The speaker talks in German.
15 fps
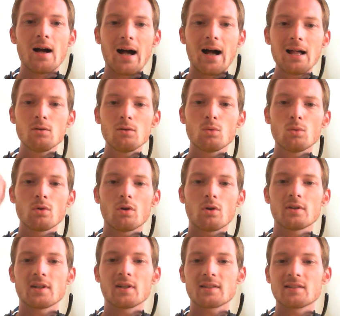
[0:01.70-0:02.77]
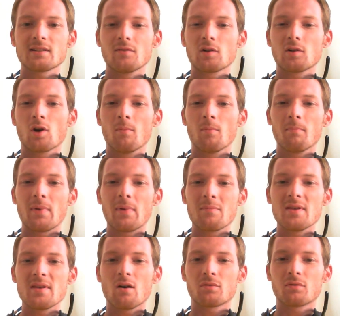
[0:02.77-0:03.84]
Hallo Leute, herzlich willkommen bei
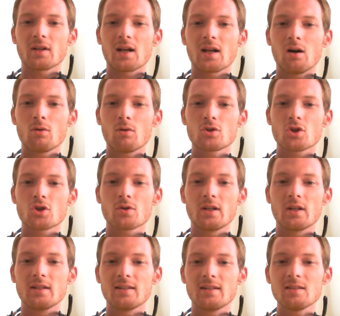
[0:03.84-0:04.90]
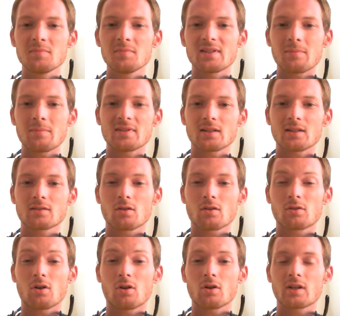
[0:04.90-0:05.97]
mir auf der Couch. In diesem
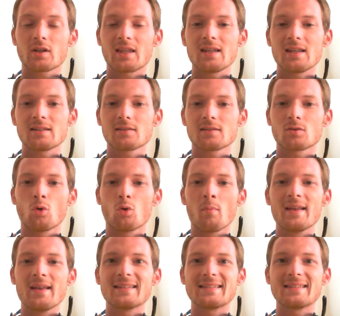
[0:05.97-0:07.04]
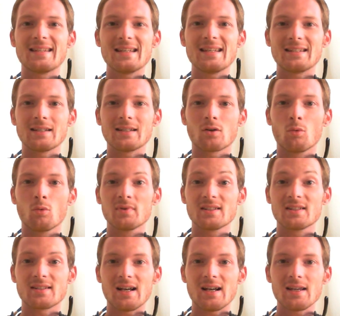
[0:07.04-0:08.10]
Samstagstalk geht es um Ästhetik, um
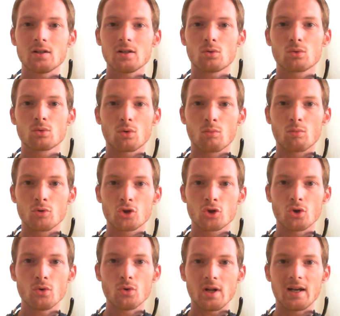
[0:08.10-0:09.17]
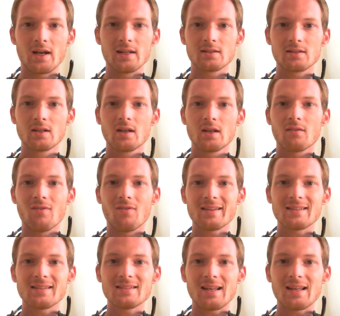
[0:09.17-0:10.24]
Design und um Schönheit.
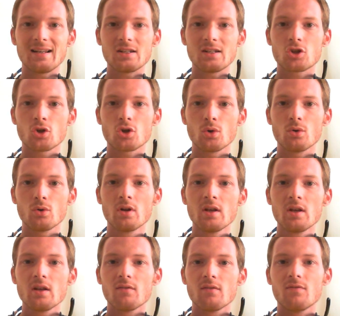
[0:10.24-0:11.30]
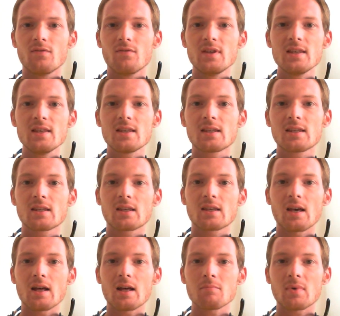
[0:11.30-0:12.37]
Was ist eigentlich schön? Wie
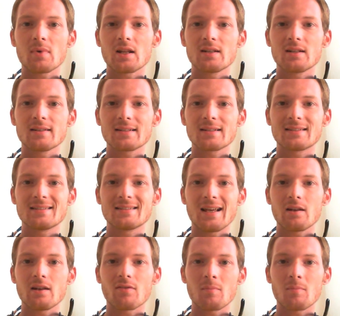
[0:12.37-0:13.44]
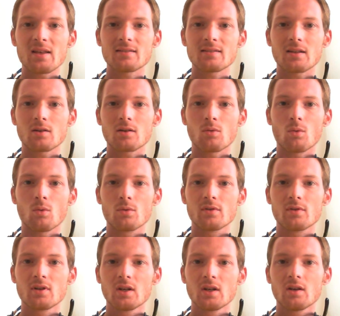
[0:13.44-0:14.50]
kann man das Design verbessern
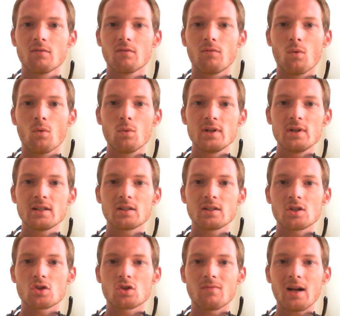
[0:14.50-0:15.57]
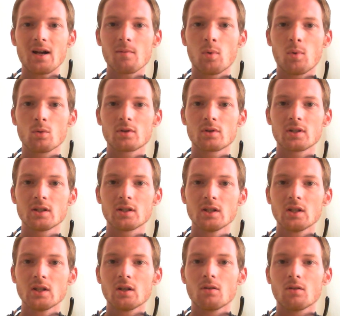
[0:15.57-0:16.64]
und wo liegen die Schwachpunkte
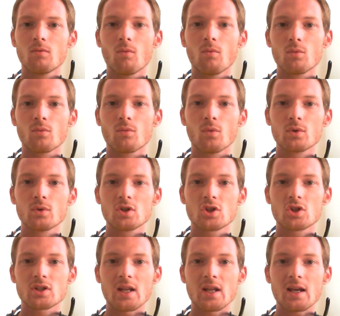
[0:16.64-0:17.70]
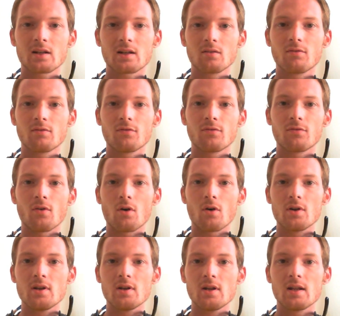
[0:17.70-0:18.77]
und wo die Stärken
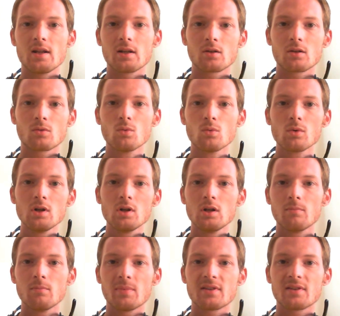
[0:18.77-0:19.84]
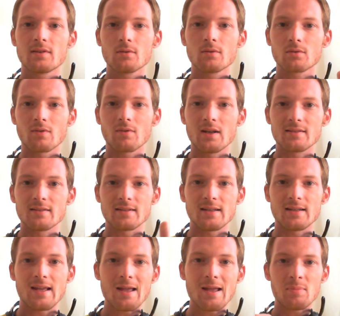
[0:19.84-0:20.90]
von Google
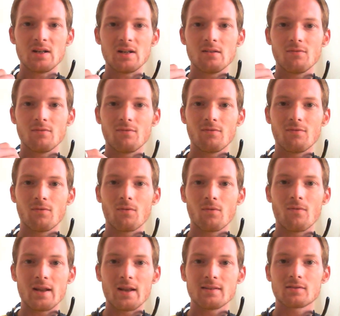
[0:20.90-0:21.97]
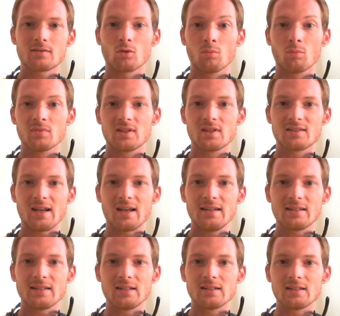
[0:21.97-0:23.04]
bzw. Apple, wenn es um
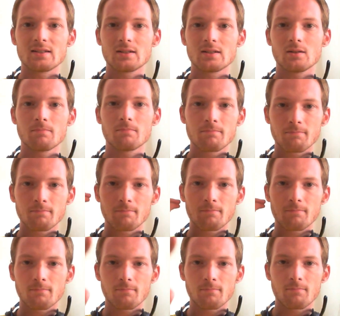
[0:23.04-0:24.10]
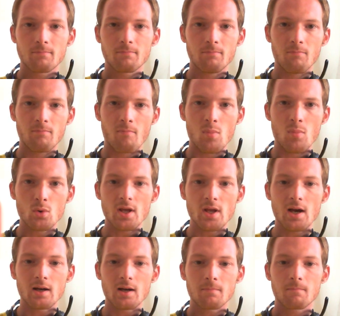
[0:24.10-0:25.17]
Design geht? Booyah!